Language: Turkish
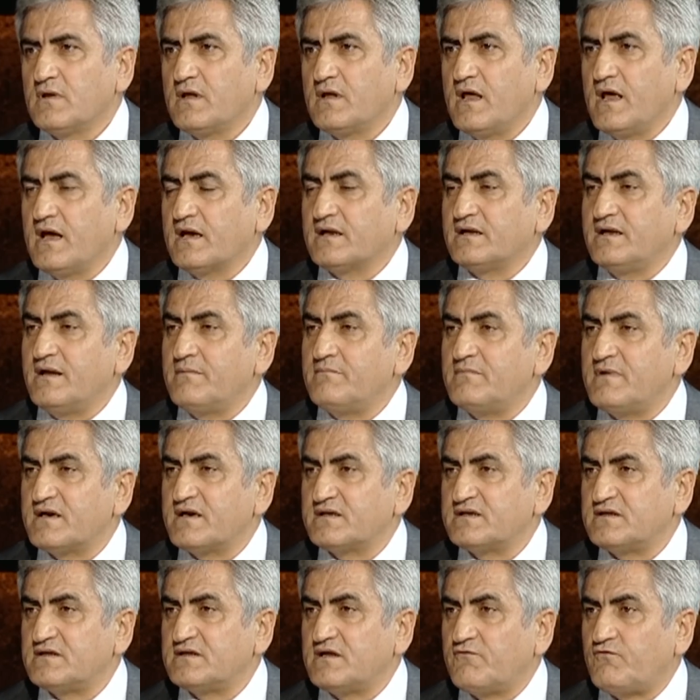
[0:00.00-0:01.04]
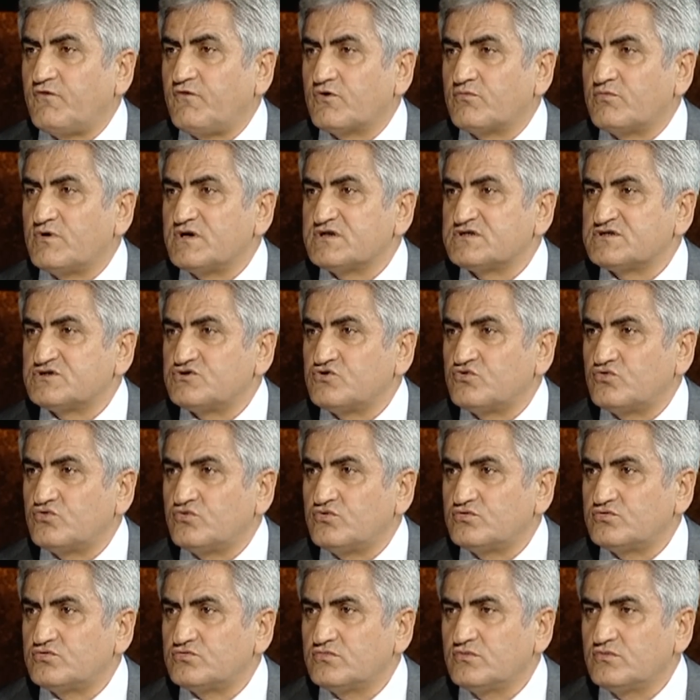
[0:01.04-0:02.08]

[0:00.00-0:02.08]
Eklemlerde deformasyon olur,